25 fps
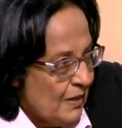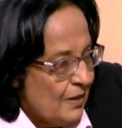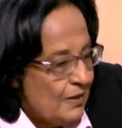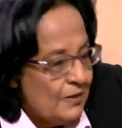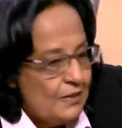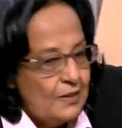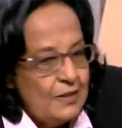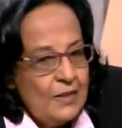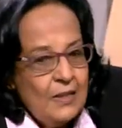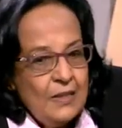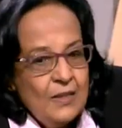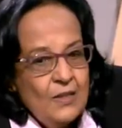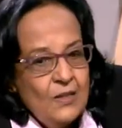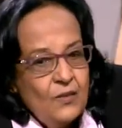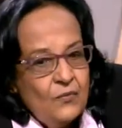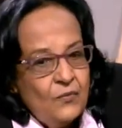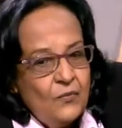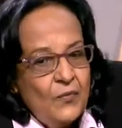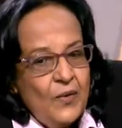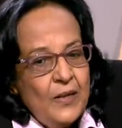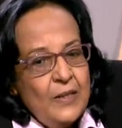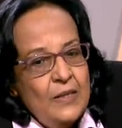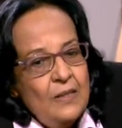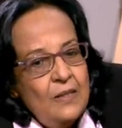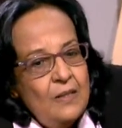تلاقيه
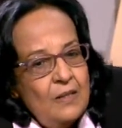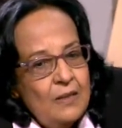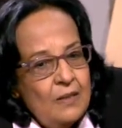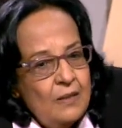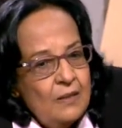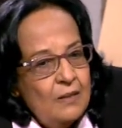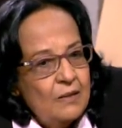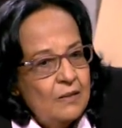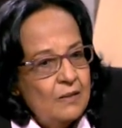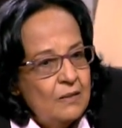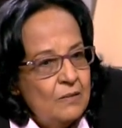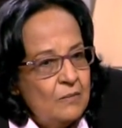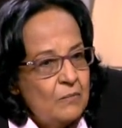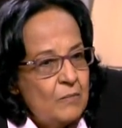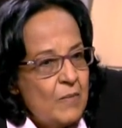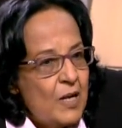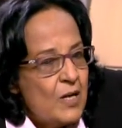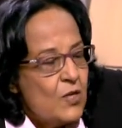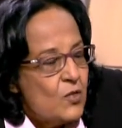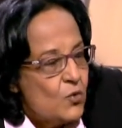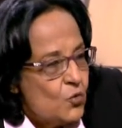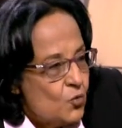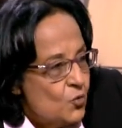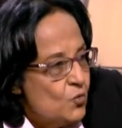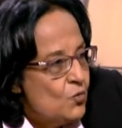فن آه،
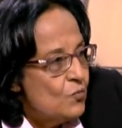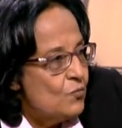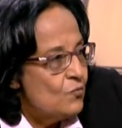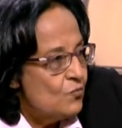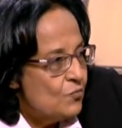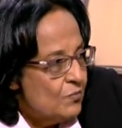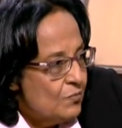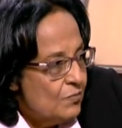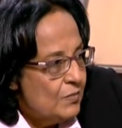مهزوم